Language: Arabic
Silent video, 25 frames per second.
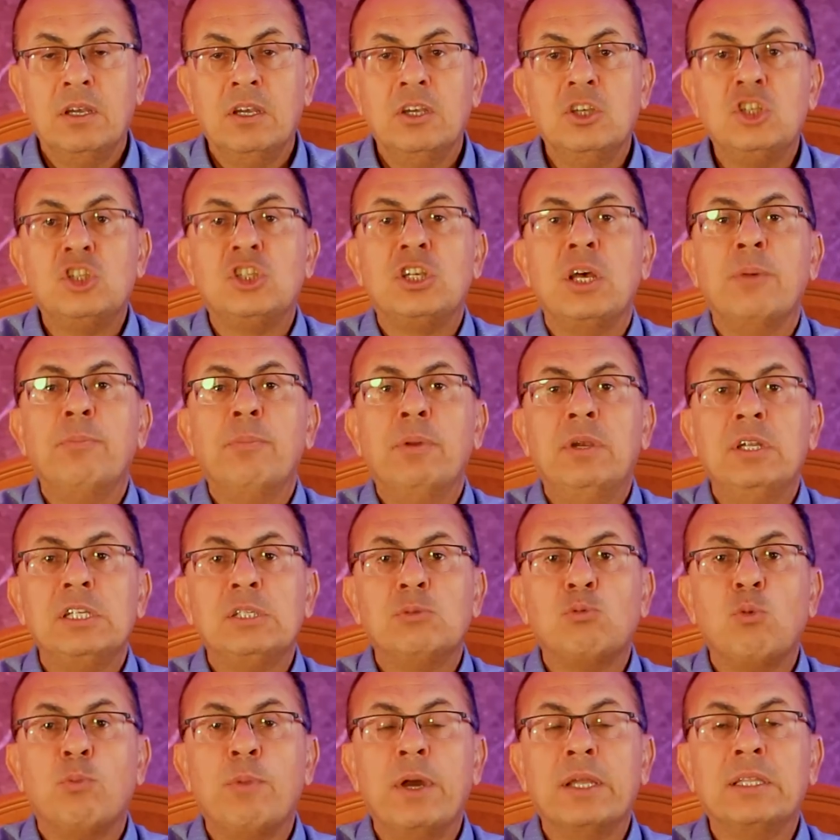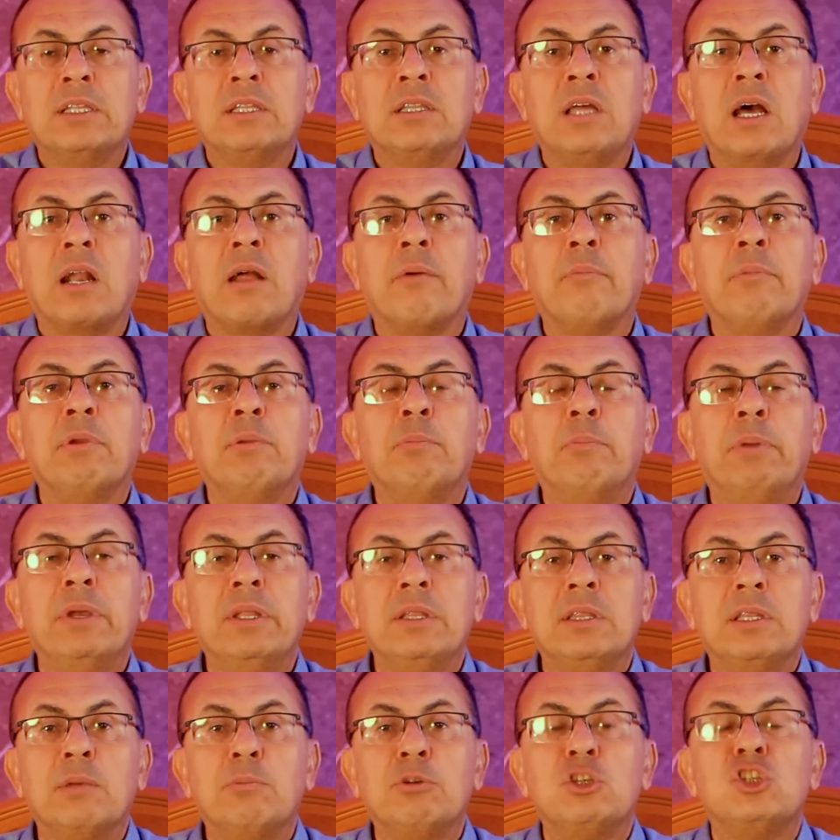الشاب اللي اسمه مجدي ضرب
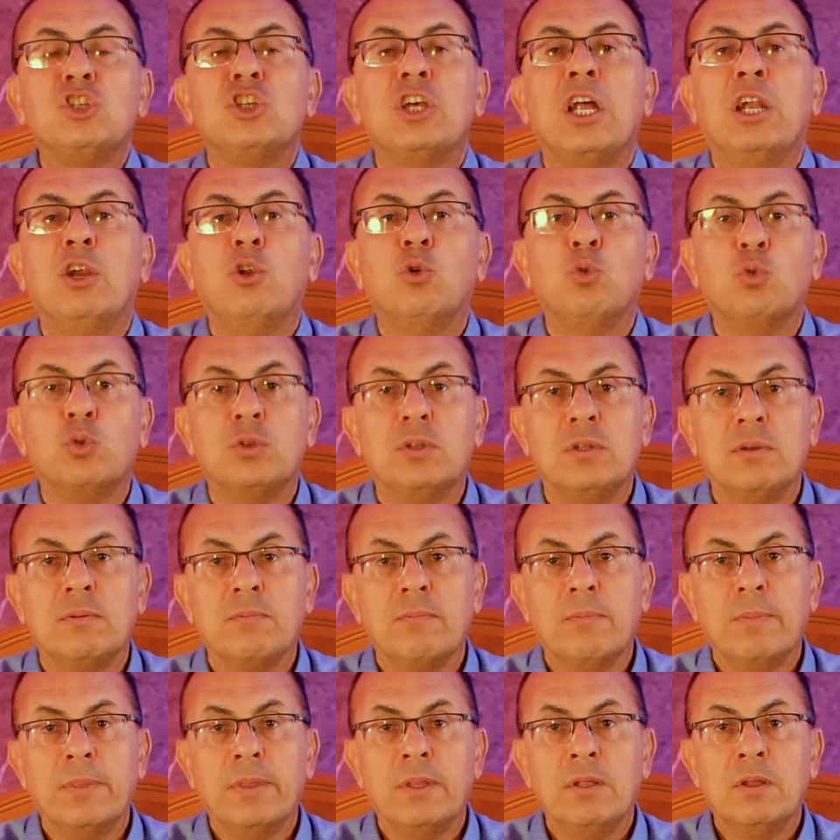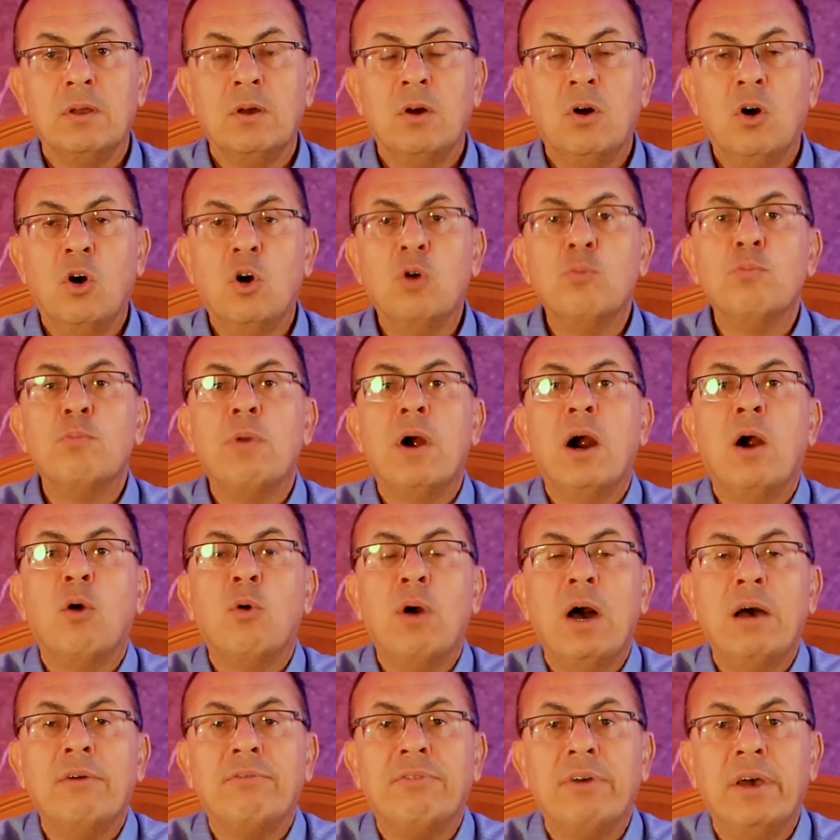البنت بالشلوت امها
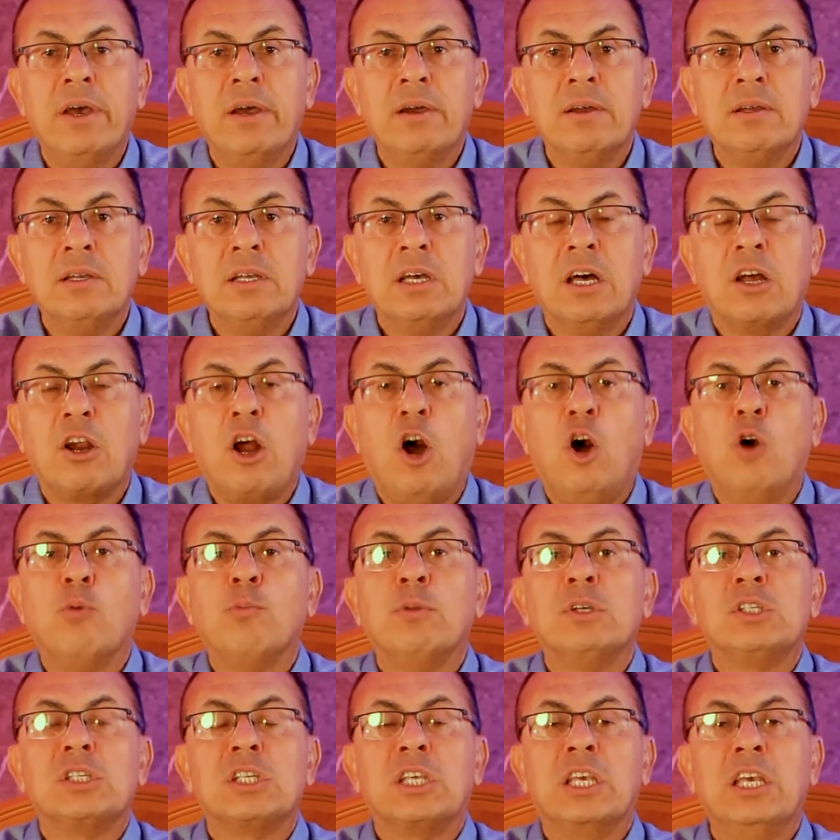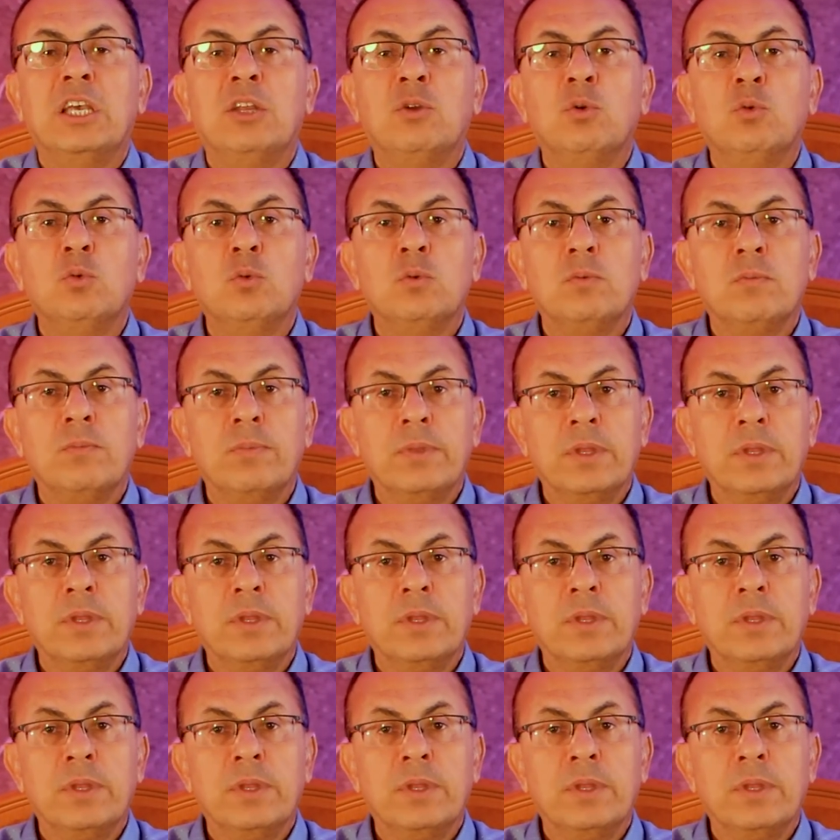واقفه راحوا ماسكينه